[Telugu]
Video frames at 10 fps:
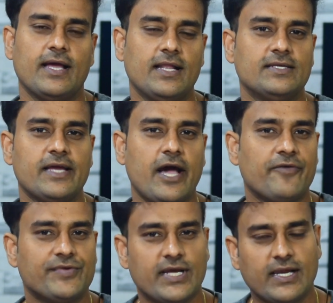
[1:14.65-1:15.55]
ఎల్జీ
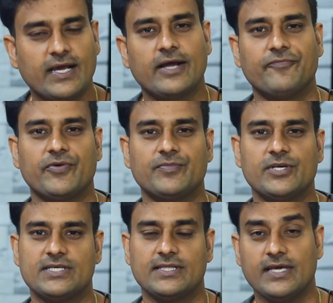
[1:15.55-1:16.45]
అఫిషియల్గా కన్ఫర్మ్
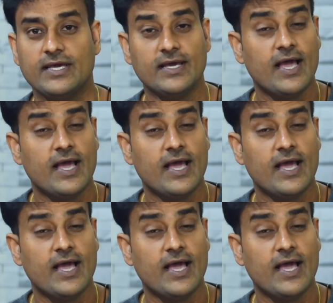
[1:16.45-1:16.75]
చేసింది